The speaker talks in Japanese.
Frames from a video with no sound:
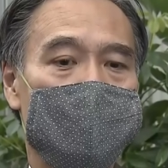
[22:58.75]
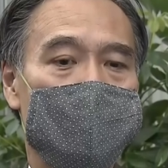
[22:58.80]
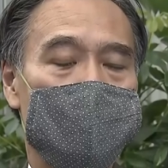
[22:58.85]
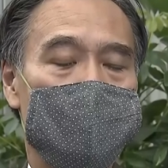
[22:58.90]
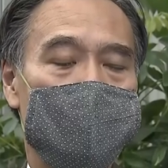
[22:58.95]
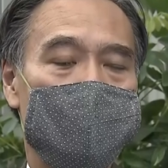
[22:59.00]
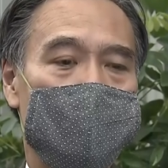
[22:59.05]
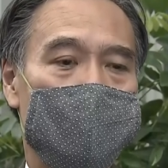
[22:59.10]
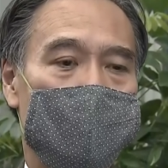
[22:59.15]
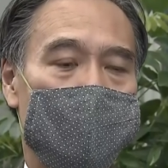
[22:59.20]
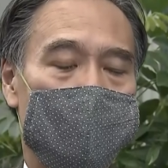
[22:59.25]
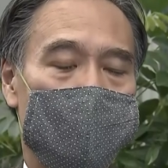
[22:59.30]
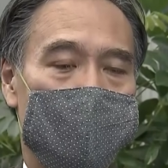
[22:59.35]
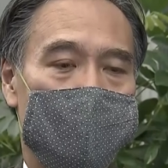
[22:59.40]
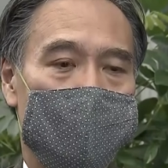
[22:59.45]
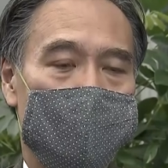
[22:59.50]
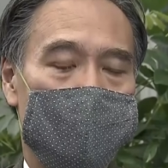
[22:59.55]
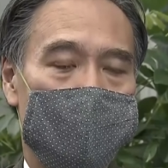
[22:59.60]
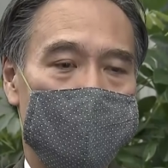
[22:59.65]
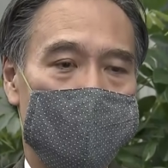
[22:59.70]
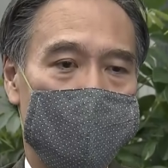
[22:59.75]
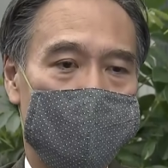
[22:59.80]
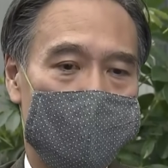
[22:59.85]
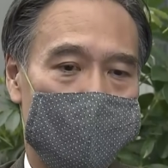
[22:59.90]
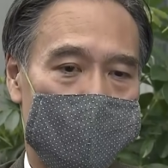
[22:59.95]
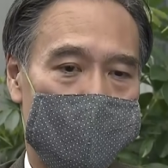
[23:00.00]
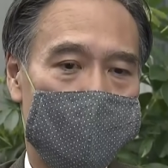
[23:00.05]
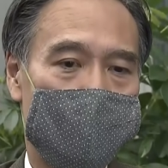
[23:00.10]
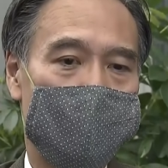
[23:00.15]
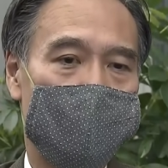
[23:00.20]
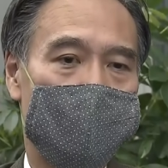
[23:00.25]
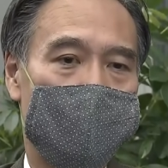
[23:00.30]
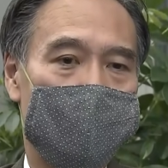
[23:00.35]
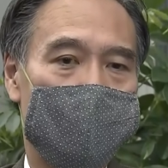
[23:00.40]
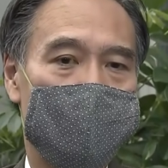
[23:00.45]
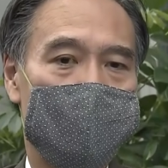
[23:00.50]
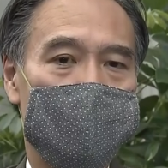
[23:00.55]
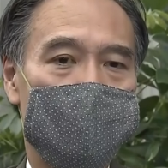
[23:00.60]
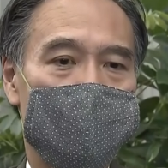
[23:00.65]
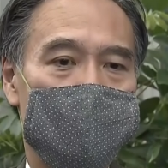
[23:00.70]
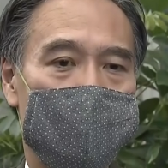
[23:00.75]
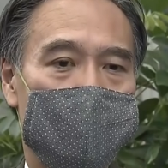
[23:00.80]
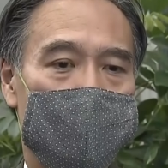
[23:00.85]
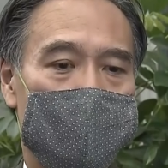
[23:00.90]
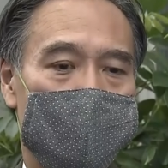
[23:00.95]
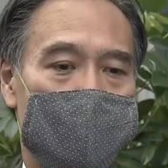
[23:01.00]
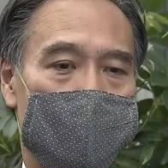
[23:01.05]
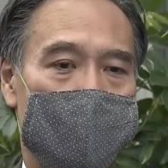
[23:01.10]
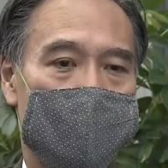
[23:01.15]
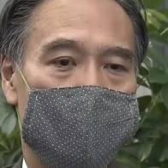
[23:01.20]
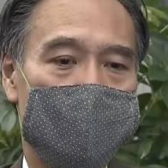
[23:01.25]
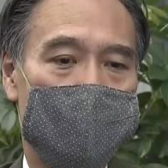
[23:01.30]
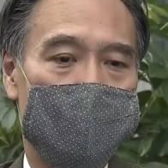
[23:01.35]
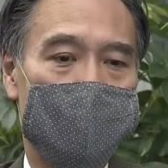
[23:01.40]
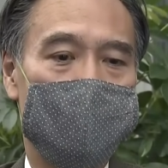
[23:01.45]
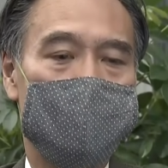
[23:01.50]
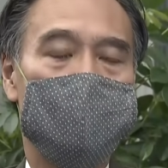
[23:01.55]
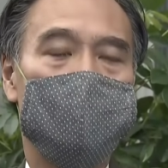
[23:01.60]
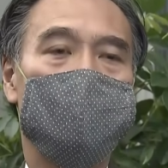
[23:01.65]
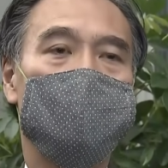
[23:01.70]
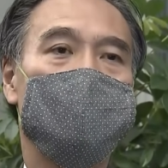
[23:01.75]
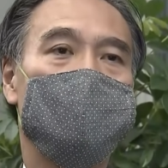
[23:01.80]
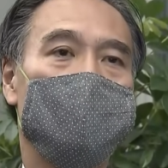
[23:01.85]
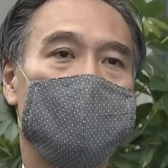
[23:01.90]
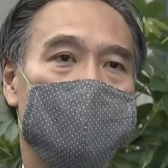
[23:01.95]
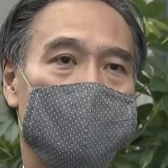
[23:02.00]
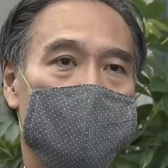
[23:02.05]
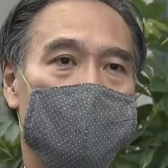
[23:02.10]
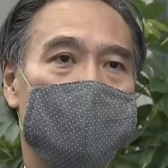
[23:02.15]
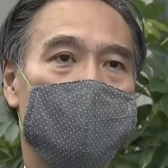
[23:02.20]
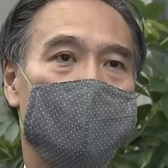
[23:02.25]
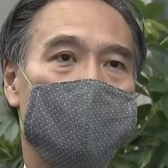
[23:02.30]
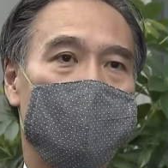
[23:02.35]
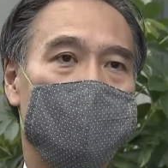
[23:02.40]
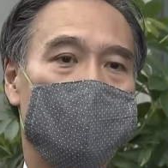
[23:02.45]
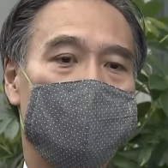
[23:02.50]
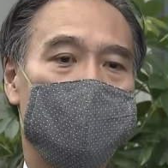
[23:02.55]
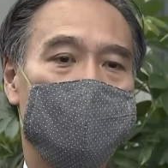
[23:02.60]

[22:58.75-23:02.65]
まそういう意味であの、基本的な対応については、まあ、延長していくという